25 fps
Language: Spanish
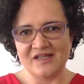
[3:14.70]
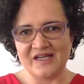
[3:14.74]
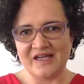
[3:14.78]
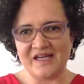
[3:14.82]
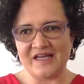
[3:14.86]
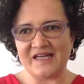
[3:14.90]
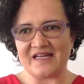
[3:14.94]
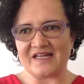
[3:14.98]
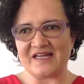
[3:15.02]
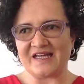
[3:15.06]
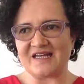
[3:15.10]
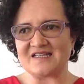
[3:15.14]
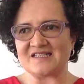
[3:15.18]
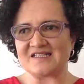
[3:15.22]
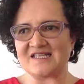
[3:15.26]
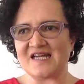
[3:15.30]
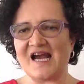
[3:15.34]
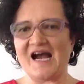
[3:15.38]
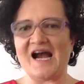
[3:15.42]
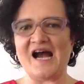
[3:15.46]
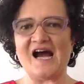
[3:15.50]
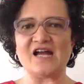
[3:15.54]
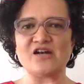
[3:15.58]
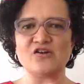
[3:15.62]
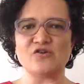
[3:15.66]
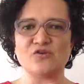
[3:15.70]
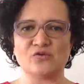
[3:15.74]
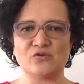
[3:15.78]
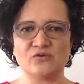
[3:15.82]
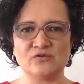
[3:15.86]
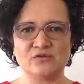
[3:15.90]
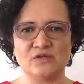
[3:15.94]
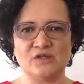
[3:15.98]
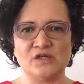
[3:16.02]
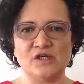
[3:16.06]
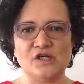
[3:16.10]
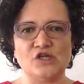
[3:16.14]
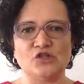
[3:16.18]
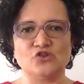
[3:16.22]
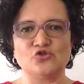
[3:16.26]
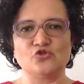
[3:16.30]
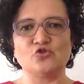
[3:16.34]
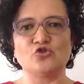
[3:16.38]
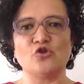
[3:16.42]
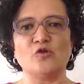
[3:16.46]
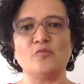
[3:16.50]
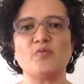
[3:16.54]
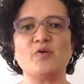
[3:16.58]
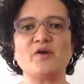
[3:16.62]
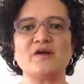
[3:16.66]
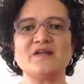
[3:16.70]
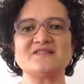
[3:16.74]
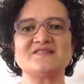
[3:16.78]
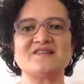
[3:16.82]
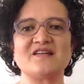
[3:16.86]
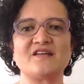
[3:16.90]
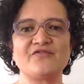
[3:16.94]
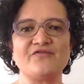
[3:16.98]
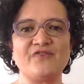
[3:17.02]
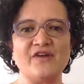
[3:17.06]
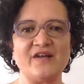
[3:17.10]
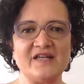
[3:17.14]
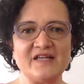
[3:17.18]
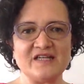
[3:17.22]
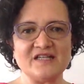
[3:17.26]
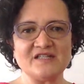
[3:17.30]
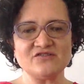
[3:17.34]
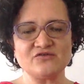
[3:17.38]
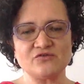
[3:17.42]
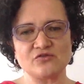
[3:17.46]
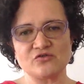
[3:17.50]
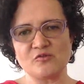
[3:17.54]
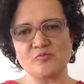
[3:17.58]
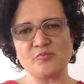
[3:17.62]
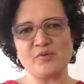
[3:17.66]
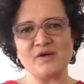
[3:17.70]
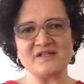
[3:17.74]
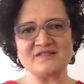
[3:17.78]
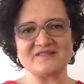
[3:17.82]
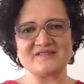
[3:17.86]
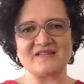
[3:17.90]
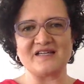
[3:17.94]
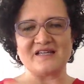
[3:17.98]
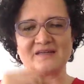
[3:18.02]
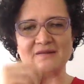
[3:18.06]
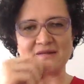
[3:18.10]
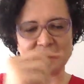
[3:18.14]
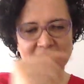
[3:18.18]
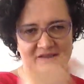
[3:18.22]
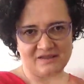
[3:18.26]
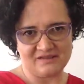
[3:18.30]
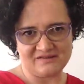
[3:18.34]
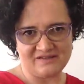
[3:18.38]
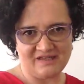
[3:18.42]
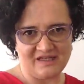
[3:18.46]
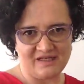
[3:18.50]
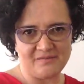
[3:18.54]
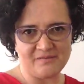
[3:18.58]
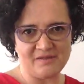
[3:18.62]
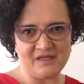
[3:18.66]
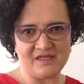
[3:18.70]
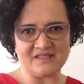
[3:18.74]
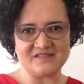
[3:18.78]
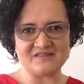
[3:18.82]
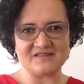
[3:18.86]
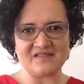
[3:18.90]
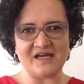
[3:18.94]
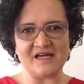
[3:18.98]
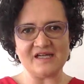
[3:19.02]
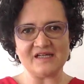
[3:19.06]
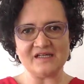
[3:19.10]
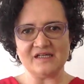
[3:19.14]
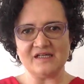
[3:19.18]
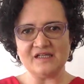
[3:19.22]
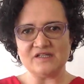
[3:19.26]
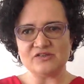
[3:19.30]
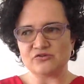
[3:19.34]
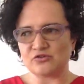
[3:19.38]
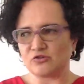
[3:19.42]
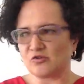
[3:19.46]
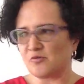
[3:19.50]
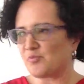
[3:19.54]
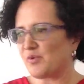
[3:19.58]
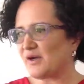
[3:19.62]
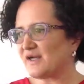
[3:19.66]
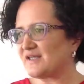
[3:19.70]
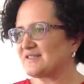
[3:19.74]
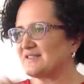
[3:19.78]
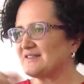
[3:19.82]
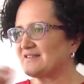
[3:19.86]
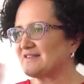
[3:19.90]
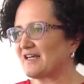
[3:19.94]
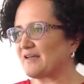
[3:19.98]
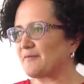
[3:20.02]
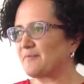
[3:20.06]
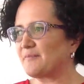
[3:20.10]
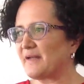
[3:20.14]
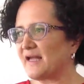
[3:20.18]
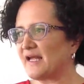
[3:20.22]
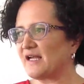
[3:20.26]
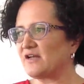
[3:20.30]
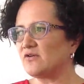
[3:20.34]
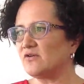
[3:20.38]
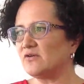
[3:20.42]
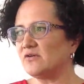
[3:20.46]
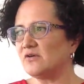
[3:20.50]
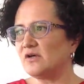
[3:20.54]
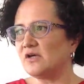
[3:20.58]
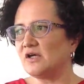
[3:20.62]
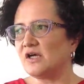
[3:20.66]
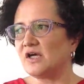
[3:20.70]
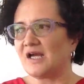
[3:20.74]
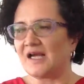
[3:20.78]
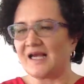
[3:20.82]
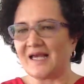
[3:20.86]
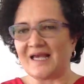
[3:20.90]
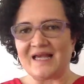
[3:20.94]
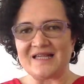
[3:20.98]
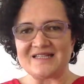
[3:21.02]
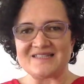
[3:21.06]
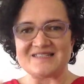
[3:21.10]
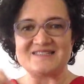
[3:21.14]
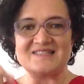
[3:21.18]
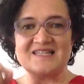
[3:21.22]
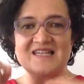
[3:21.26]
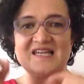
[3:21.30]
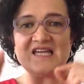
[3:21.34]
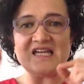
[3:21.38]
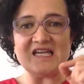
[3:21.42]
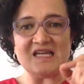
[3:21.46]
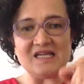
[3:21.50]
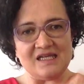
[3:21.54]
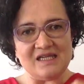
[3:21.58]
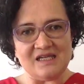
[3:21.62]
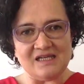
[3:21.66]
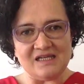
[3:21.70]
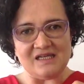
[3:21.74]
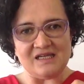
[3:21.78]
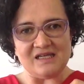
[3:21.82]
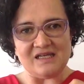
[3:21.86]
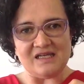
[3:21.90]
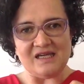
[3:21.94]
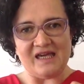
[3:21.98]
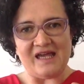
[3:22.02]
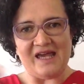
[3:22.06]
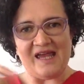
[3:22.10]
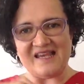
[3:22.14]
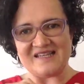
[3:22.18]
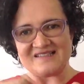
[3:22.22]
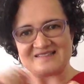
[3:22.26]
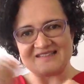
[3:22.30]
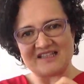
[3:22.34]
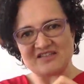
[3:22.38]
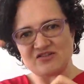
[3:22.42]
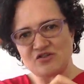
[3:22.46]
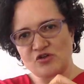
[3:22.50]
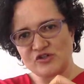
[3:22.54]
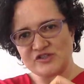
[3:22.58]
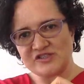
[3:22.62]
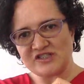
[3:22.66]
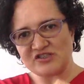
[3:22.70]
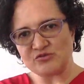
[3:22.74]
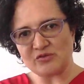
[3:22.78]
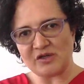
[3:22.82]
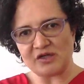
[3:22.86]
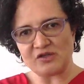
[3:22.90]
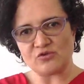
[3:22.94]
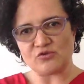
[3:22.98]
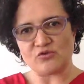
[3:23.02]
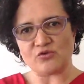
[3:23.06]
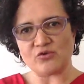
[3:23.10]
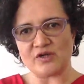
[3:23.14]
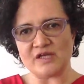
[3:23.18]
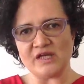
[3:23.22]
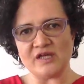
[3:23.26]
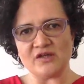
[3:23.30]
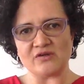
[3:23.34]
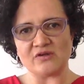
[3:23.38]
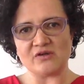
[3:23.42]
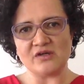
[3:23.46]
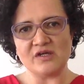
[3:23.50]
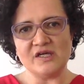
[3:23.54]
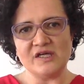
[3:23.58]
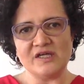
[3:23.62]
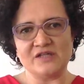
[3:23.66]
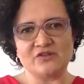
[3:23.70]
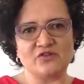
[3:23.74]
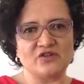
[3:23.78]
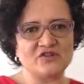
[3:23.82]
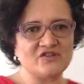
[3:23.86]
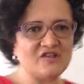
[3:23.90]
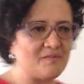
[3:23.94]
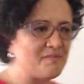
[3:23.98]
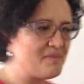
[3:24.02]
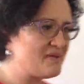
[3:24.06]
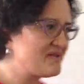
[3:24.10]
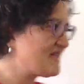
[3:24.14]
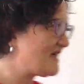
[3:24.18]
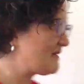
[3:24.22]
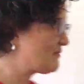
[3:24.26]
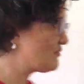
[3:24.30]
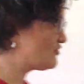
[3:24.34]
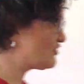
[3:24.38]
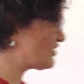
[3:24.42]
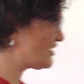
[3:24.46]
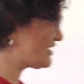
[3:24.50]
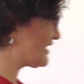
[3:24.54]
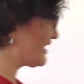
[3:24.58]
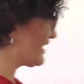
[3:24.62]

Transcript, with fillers: en el que dice, ah, no, Tú no puedes ser feliz, tú no puedes tener, estar en bienestar, tú no puedes estar pleno si estas cosas no han ocurrido. Entonces empezamos en